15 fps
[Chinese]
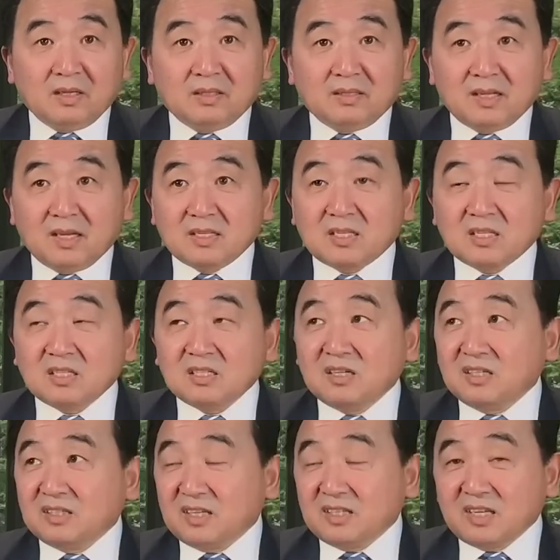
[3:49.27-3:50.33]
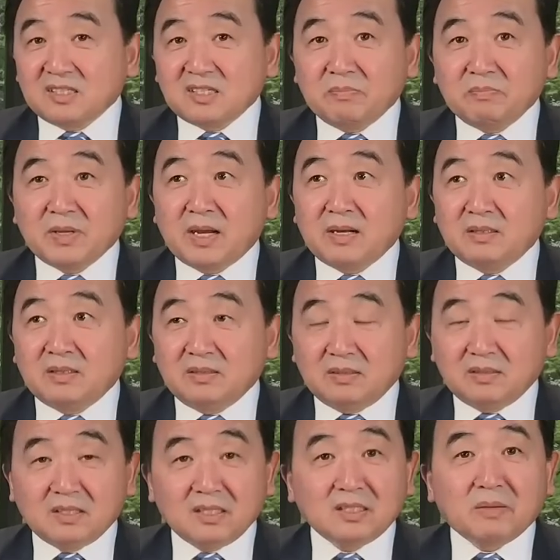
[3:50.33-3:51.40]
那色呢？他身边
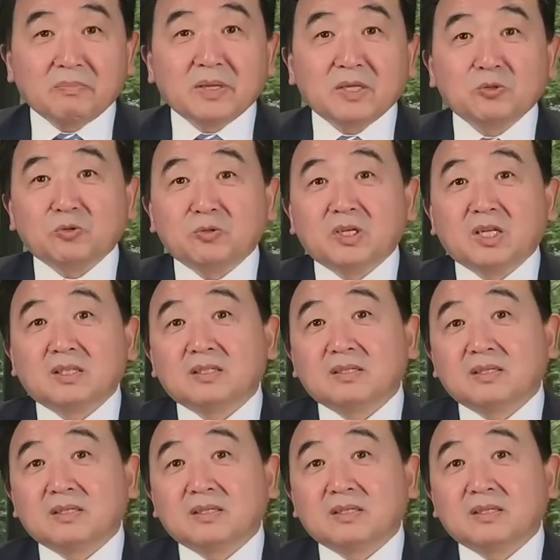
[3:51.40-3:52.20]
真的没女人，